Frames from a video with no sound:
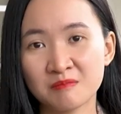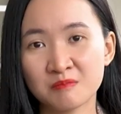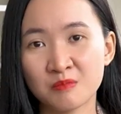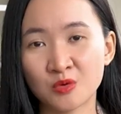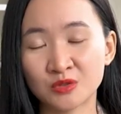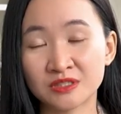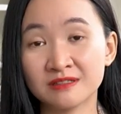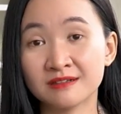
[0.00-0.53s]

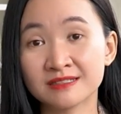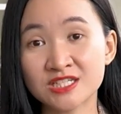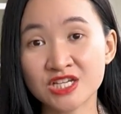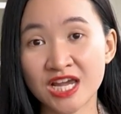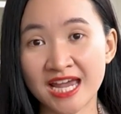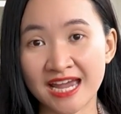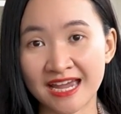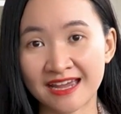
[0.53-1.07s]
một đứa
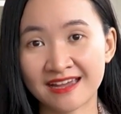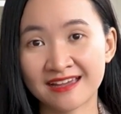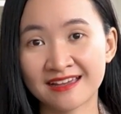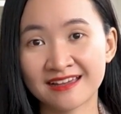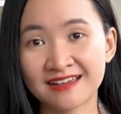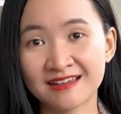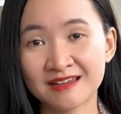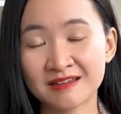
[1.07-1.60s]
trẻ
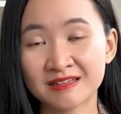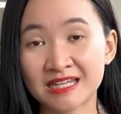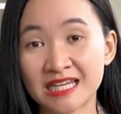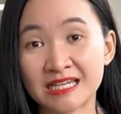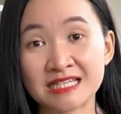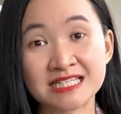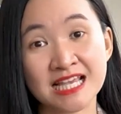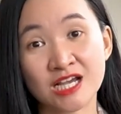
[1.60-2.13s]

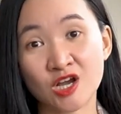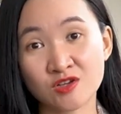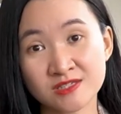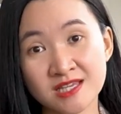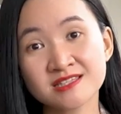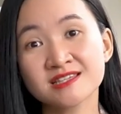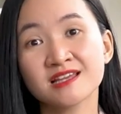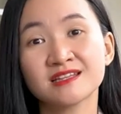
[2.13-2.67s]
thì sẽ có
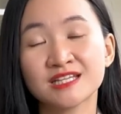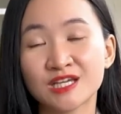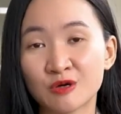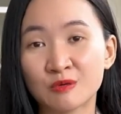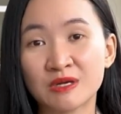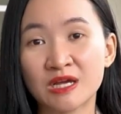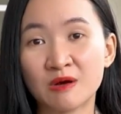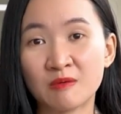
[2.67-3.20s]
rất rất
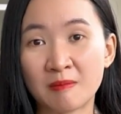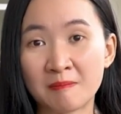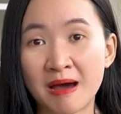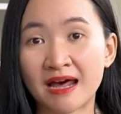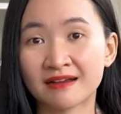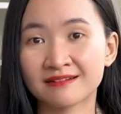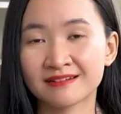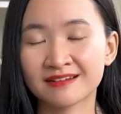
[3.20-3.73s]
nhiều điều mà
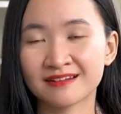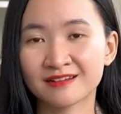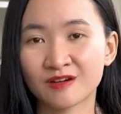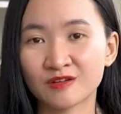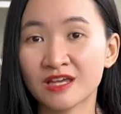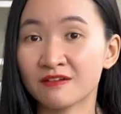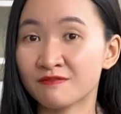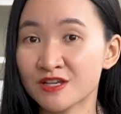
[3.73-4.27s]
bạn
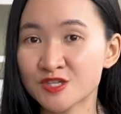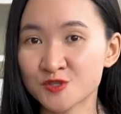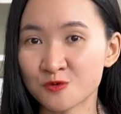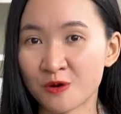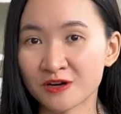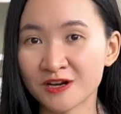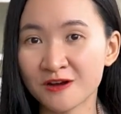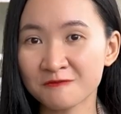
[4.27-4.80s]
có thể viết
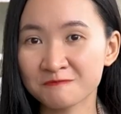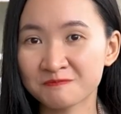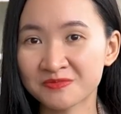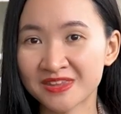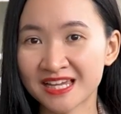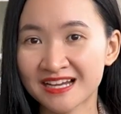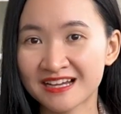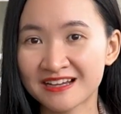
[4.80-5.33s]
xuống đó
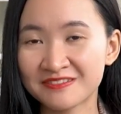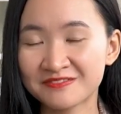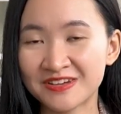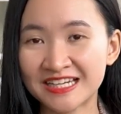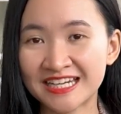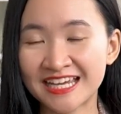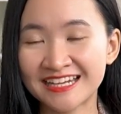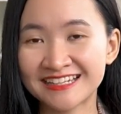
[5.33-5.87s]

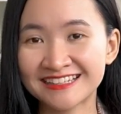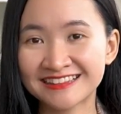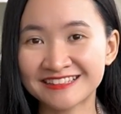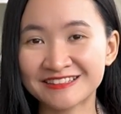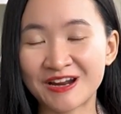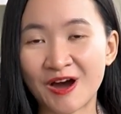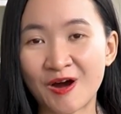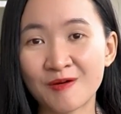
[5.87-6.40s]
vậy nên
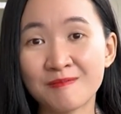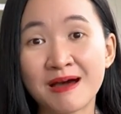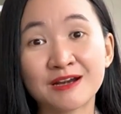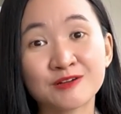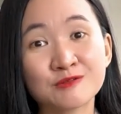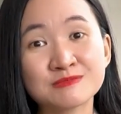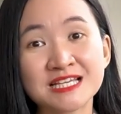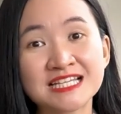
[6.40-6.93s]
từ đó bạn
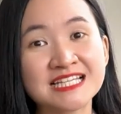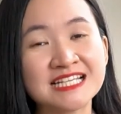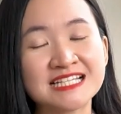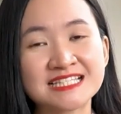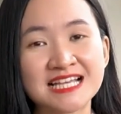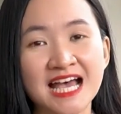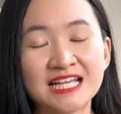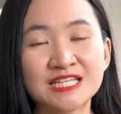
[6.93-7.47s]
cũng sẽ
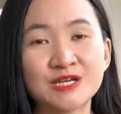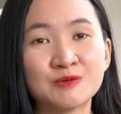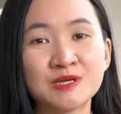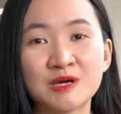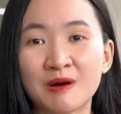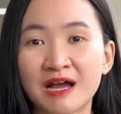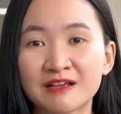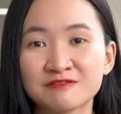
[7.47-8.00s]
nhìn ra nhiều
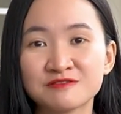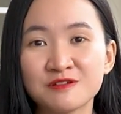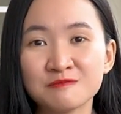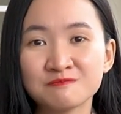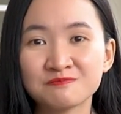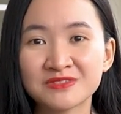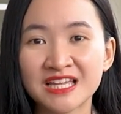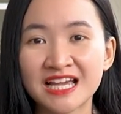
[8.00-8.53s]
điều hạnh phúc